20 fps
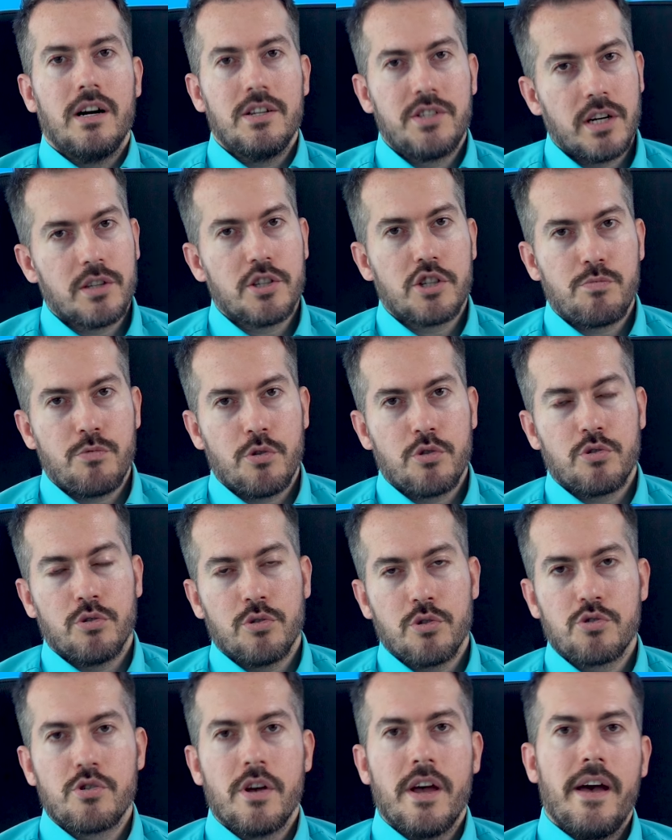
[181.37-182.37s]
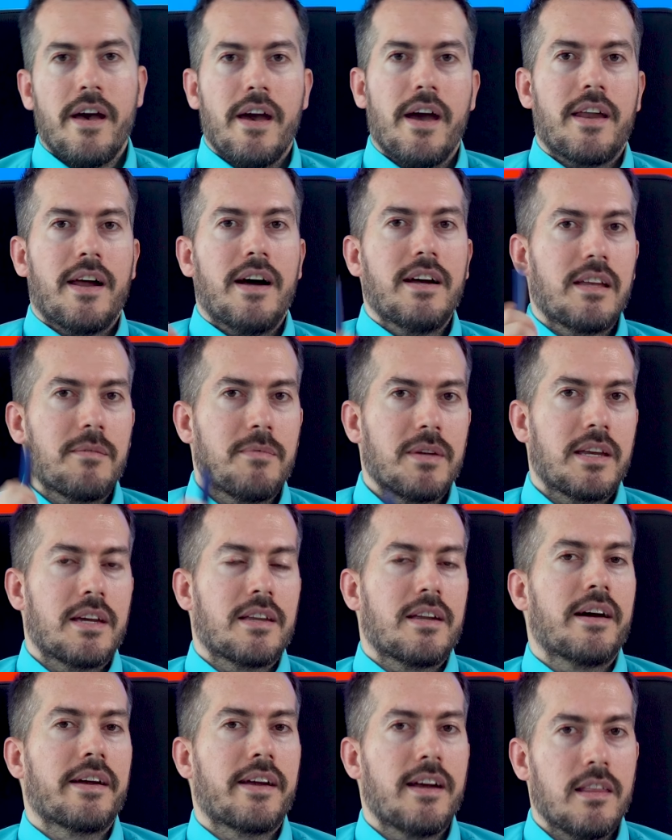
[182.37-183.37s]
şu an çalışmıyorsunuz, herhangi bir
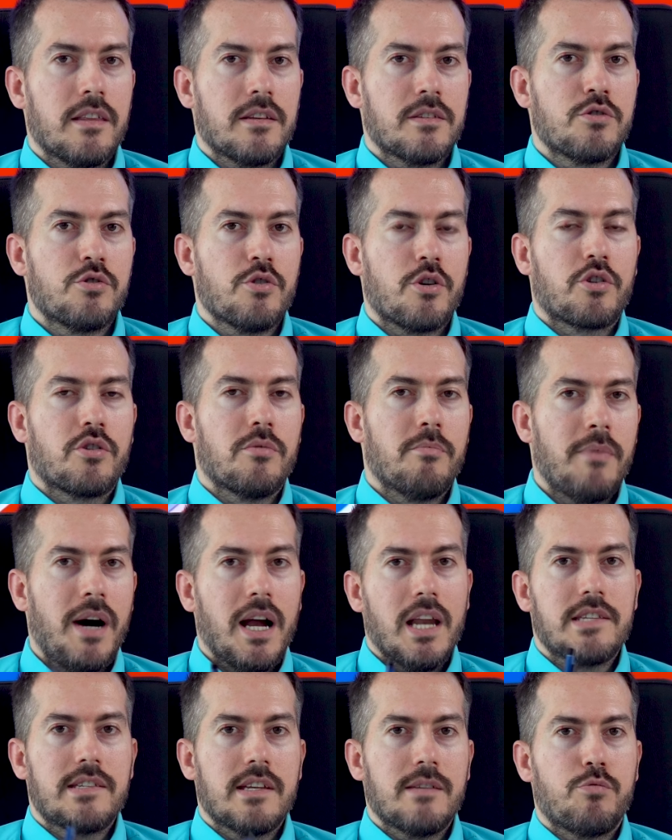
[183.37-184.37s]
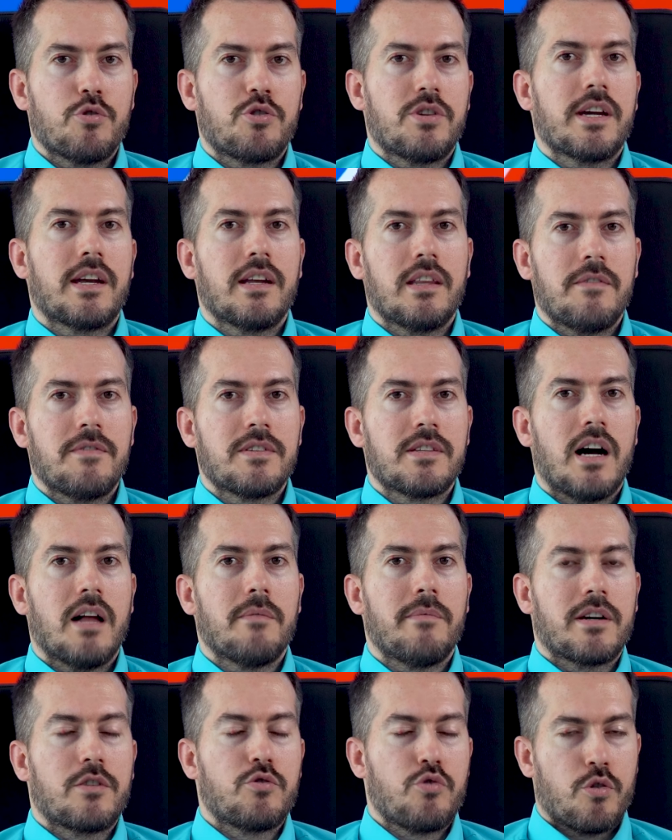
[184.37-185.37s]
kira geliriniz yok. Maalesef bu şekilde vize
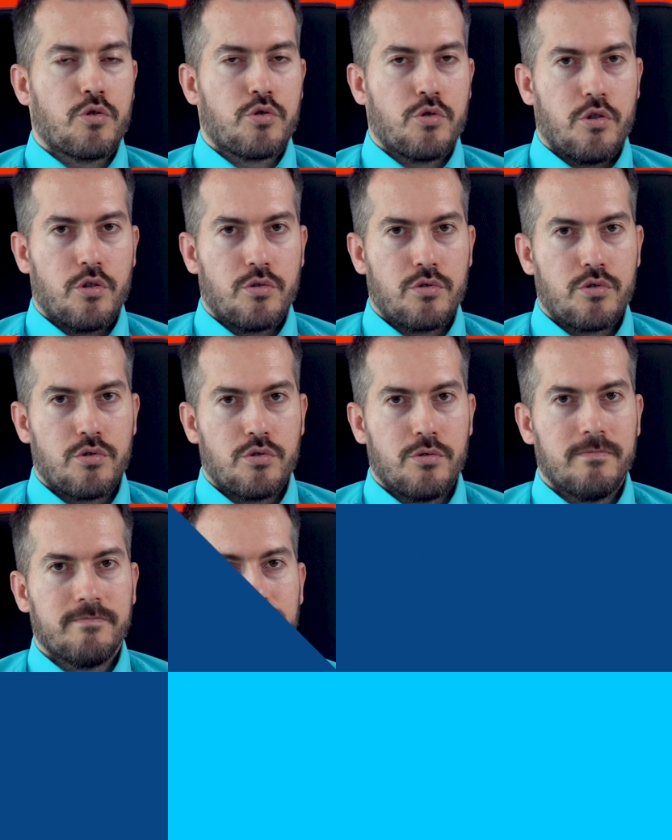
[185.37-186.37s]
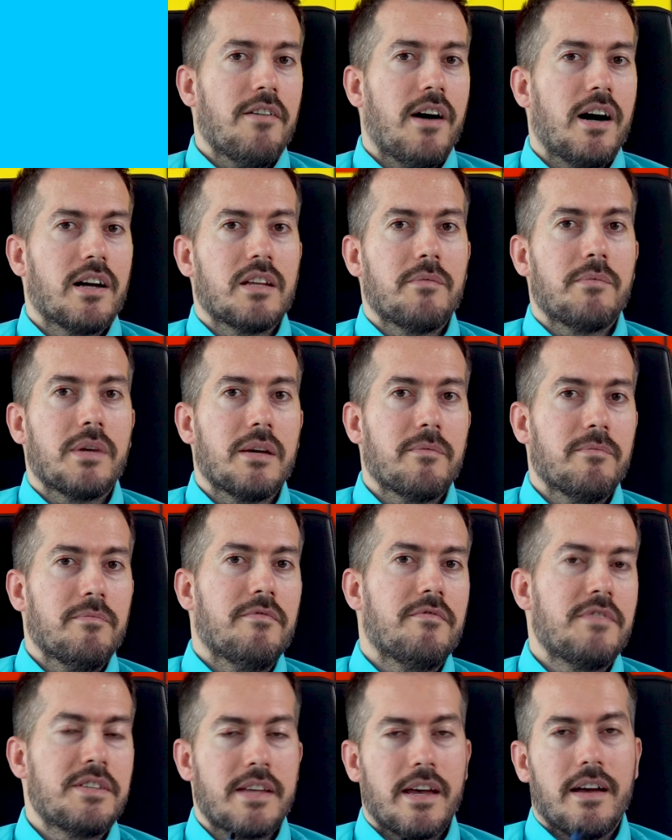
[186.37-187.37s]
almak çok zordur. Ev hanımıyım,
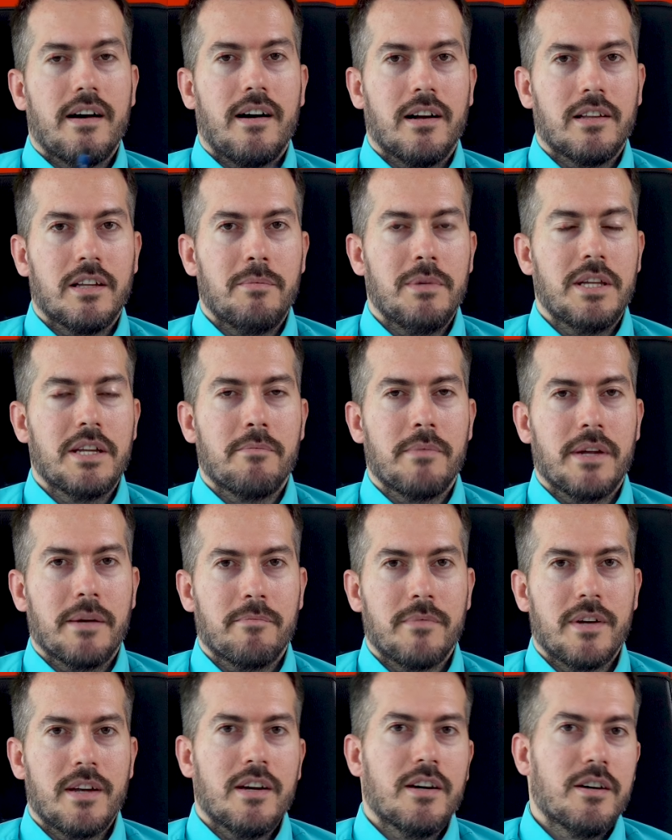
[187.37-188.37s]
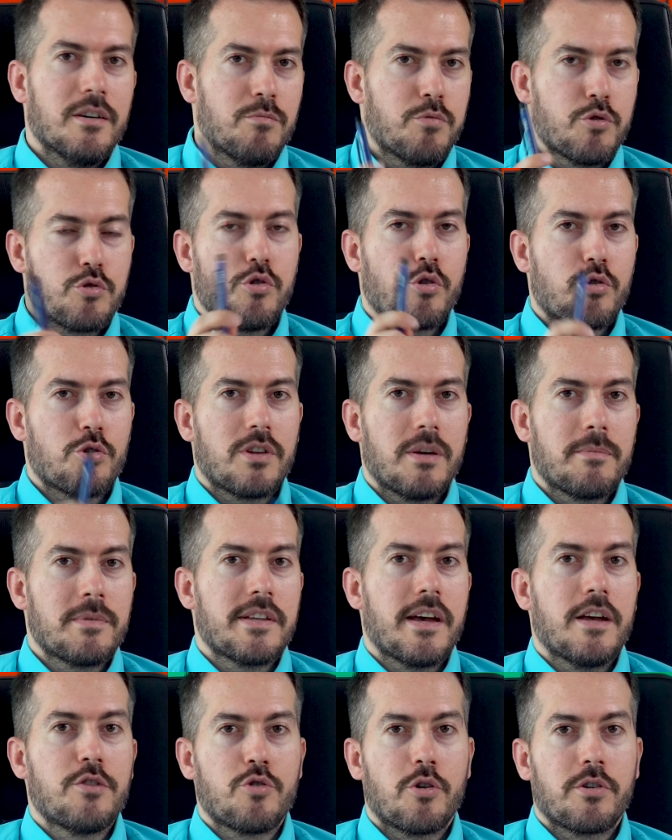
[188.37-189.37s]
vize alabilir miyim? Bu soru da
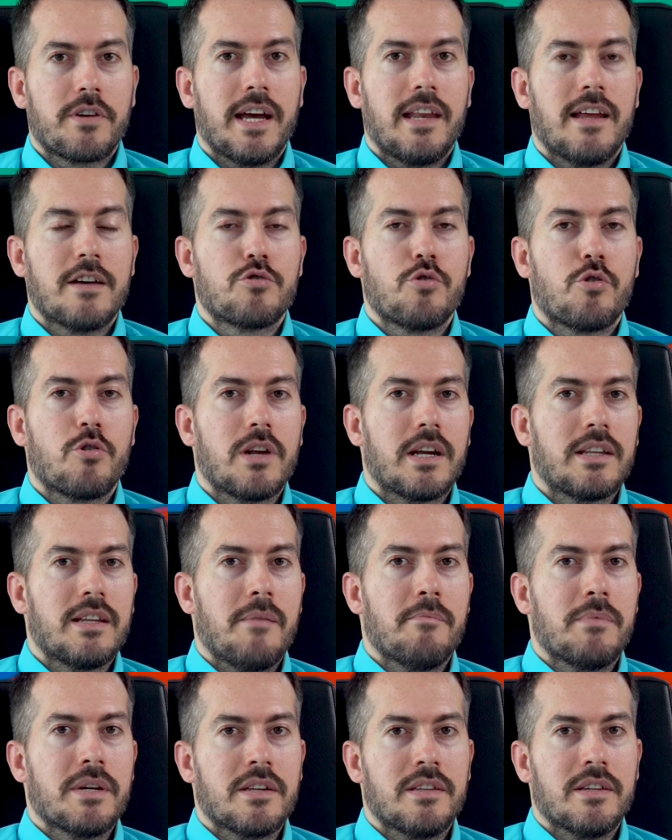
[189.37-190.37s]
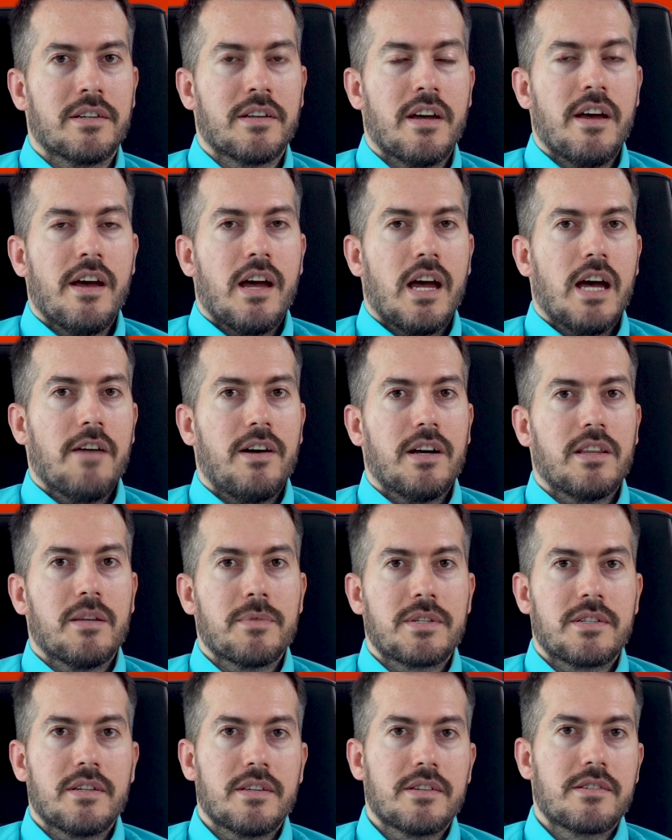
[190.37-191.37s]
bize en çok gelen sorulardan biridir. Ev
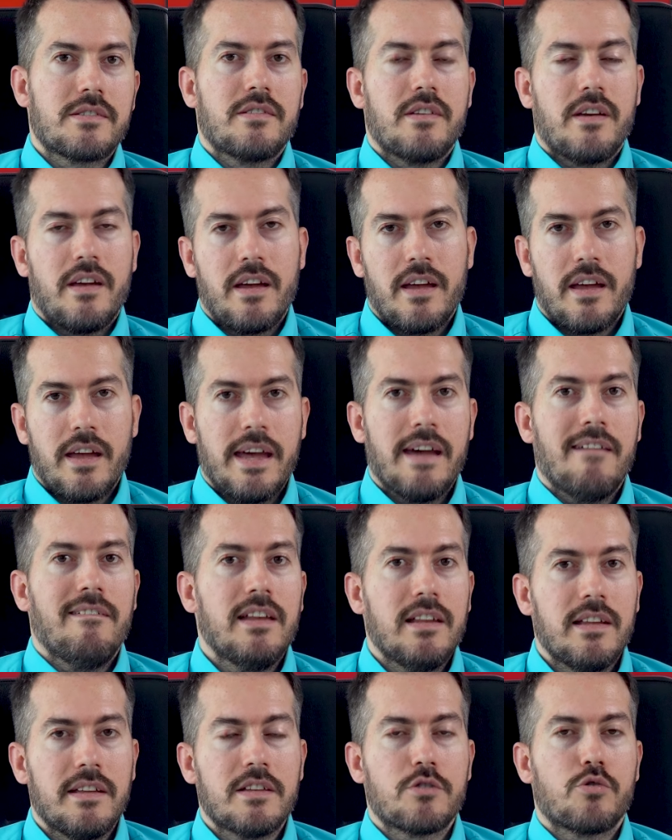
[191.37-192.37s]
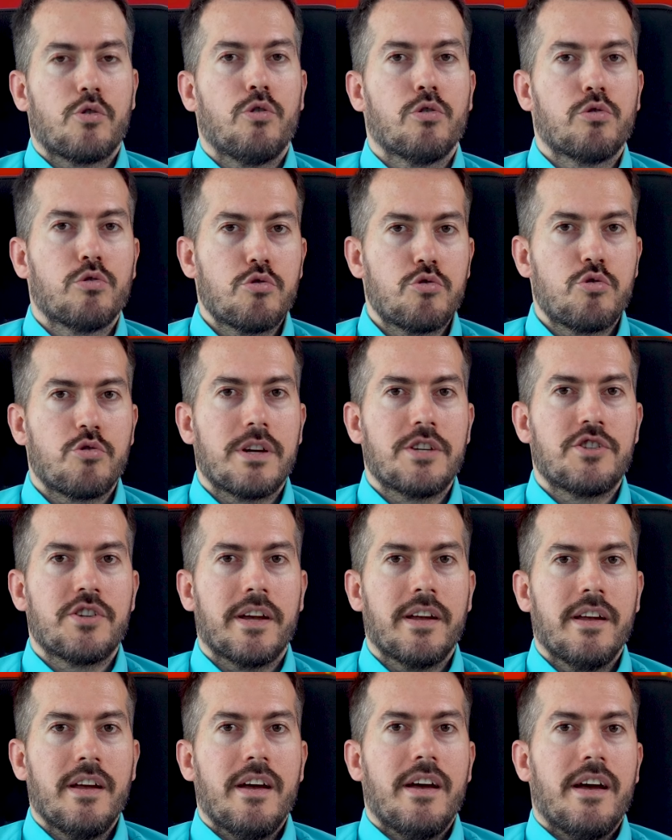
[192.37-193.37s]
hanımısınız, e, evliliğiniz olduğu
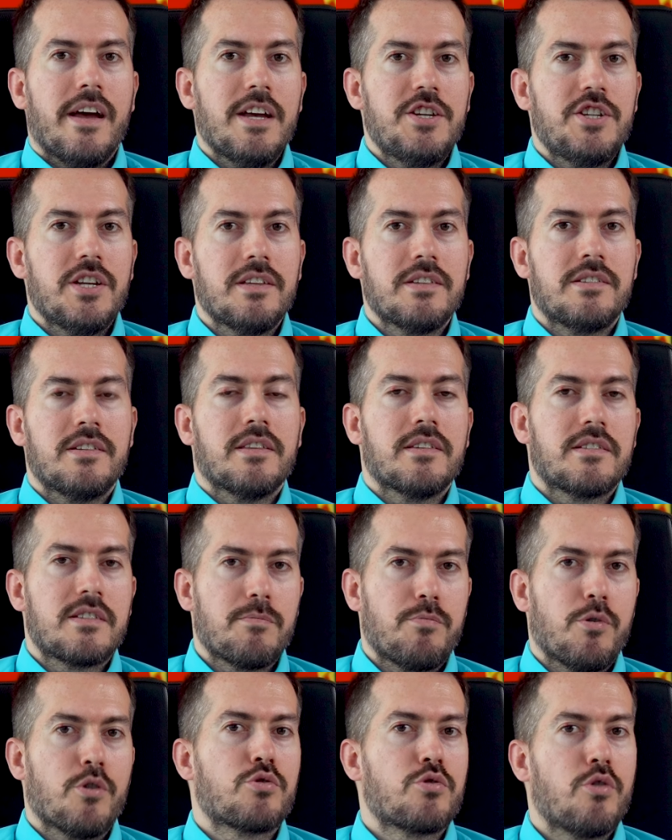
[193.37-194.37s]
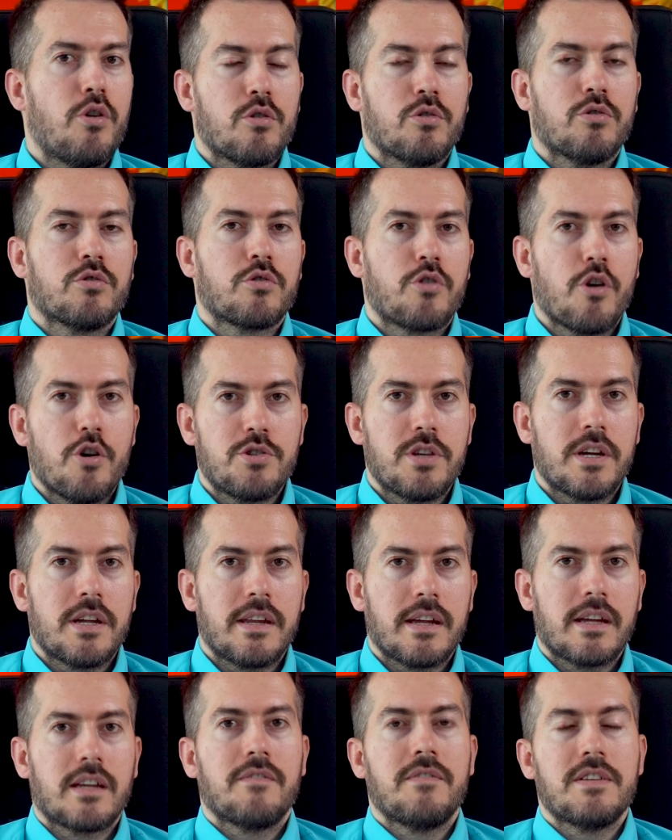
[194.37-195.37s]
sürece eşinizin sponsorluğunu
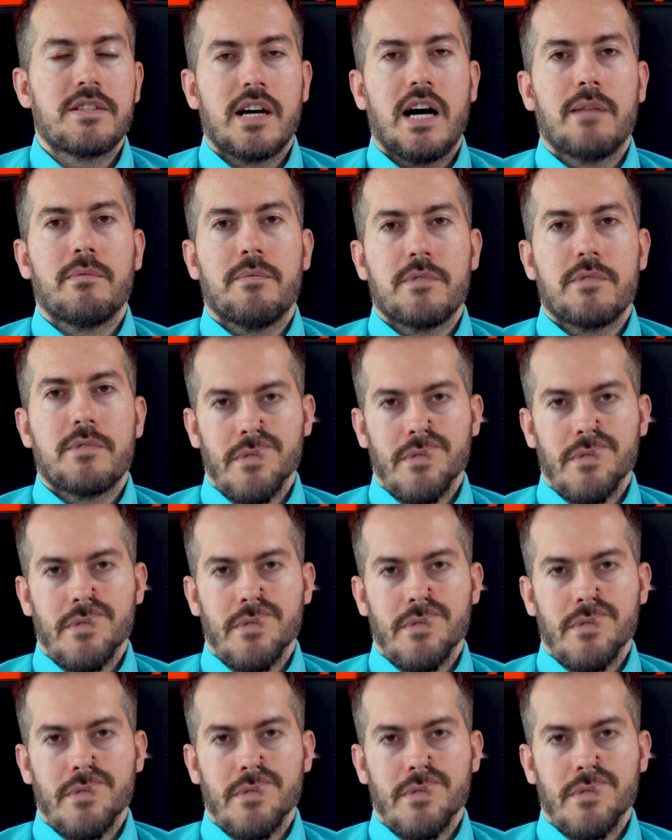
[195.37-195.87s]
göstererek vize alabilirsiniz